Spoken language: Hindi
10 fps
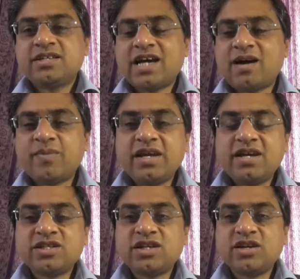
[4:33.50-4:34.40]
जहाँ पर
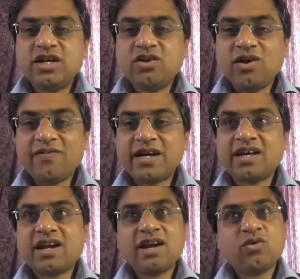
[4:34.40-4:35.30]
ये सिक्योरिटी को
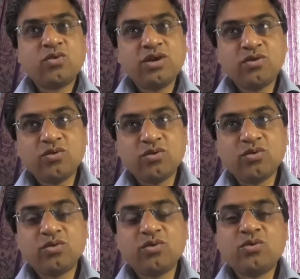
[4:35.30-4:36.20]
अफेक्ट कर रहे हैं उन,
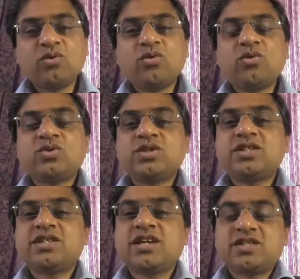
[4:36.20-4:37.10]
उन उनको उस
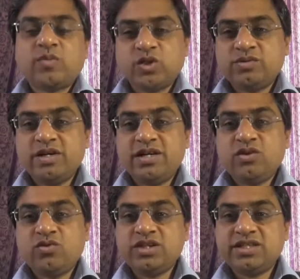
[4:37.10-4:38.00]
चीज़ की
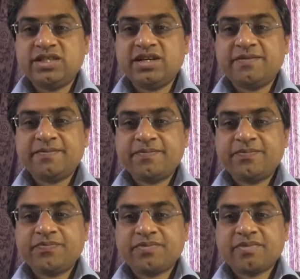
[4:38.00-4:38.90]
रिस्पॉन्सिबिलिटी होनी चाहिए
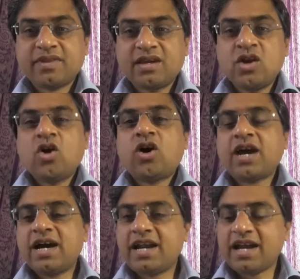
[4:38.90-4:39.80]

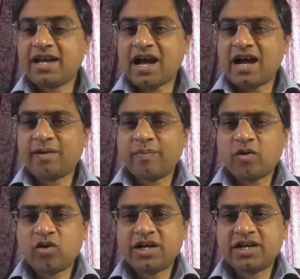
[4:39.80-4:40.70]
और अगर आप
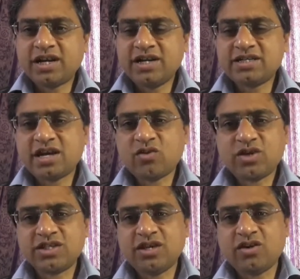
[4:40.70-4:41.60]
ऑडिट करने जा रहे हो
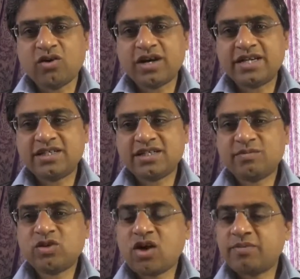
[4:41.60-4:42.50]
किसी
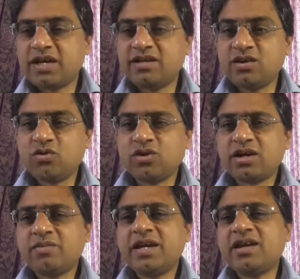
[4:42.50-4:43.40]
ऑर्गेनाइजेशन में तो आप यही
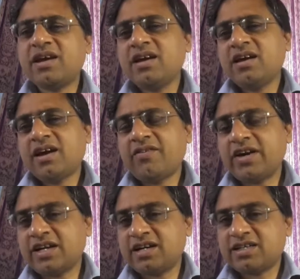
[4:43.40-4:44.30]
देखोगे कि भाई ये
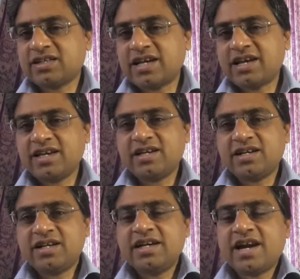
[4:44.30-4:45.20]
अफेक्ट कर सकता
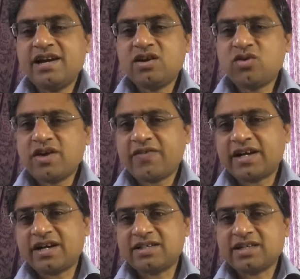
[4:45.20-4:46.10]
है डेटा एंट्री को ये
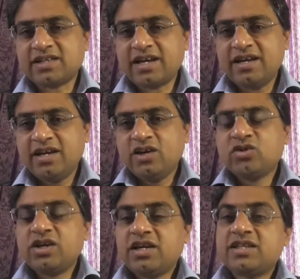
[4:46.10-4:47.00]
अफेक्ट कर सकता है
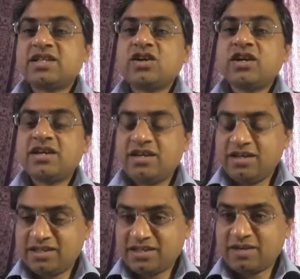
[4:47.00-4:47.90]
तो इसके
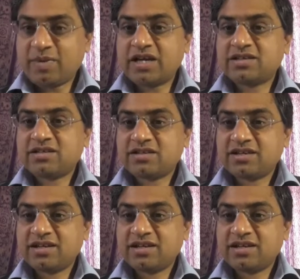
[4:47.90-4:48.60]
ये इसके पास